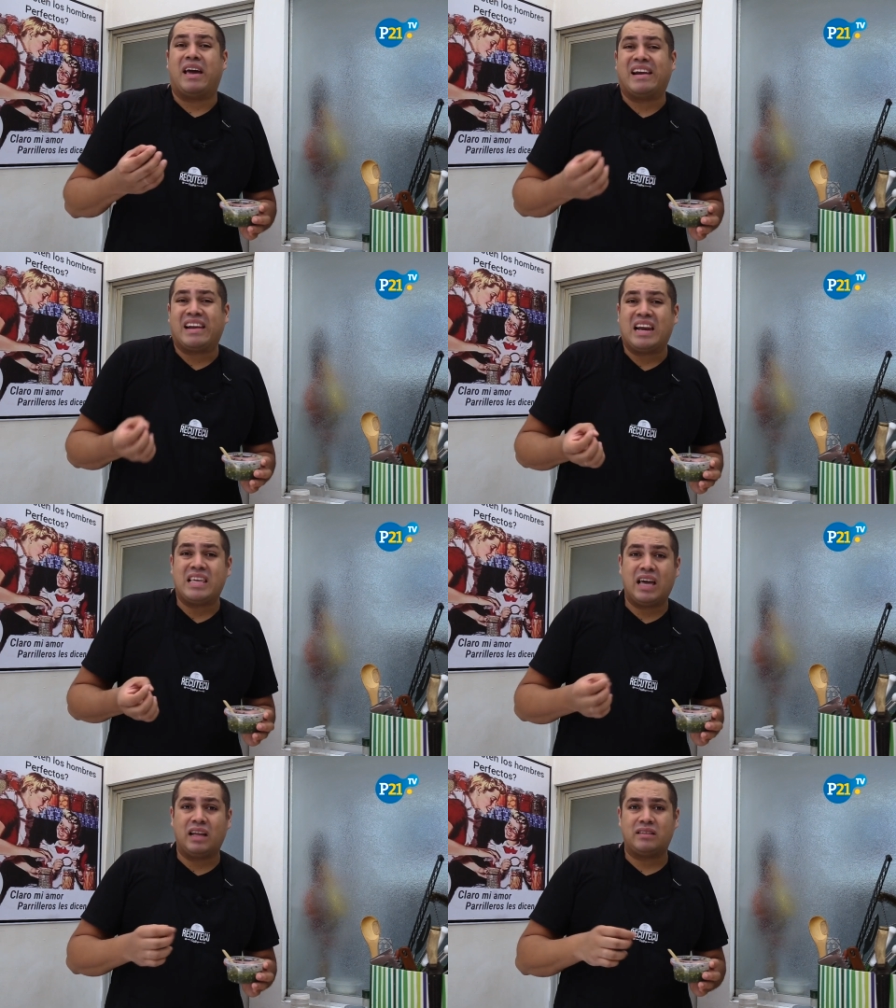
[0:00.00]
En
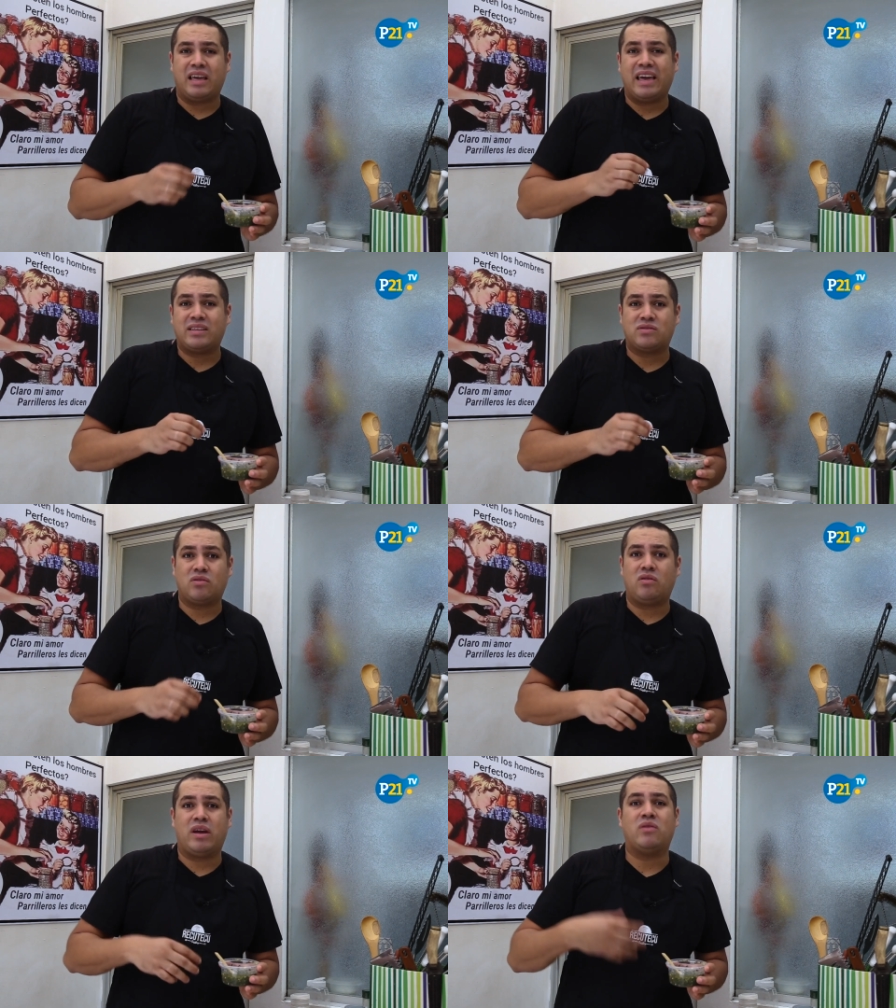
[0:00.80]
realidad
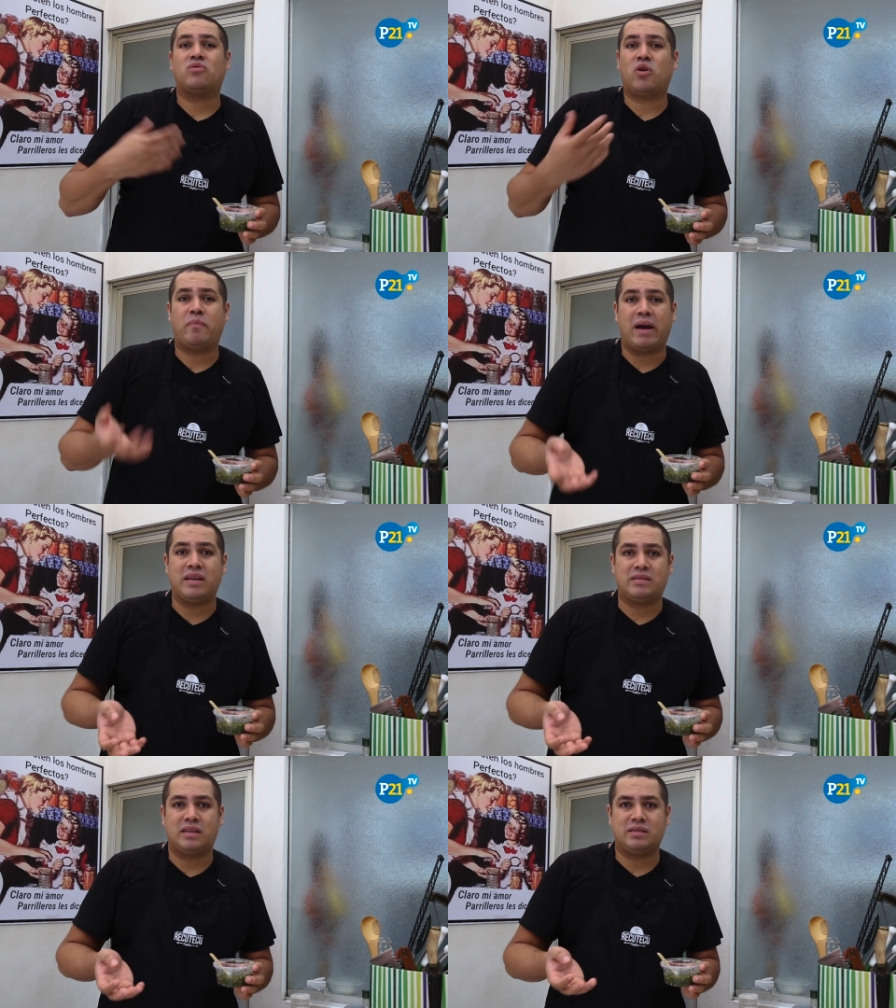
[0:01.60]
esto en otros
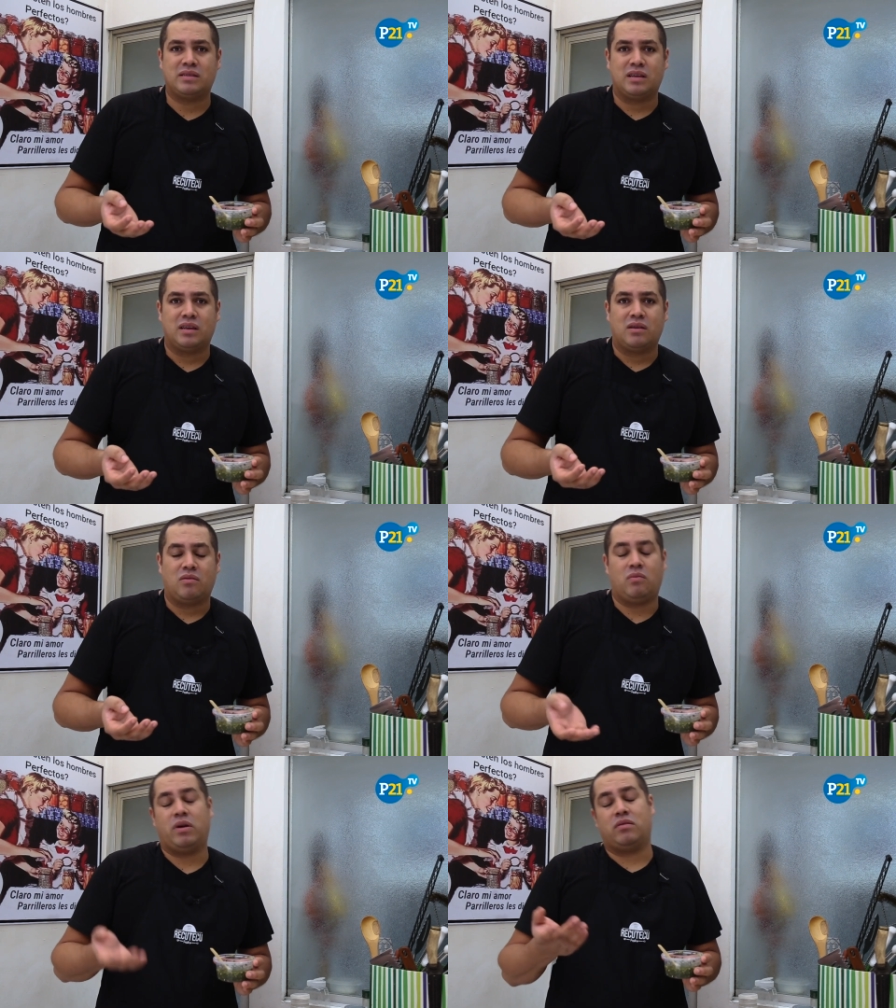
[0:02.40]
países
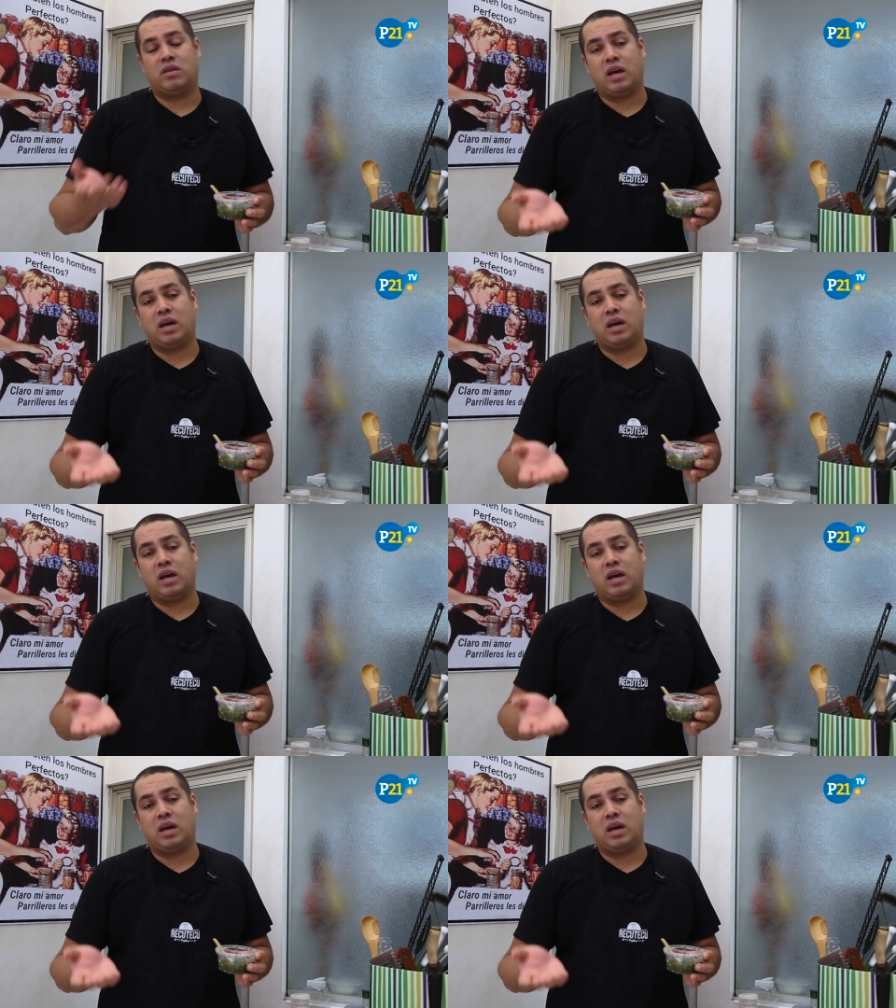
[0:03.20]
o bueno,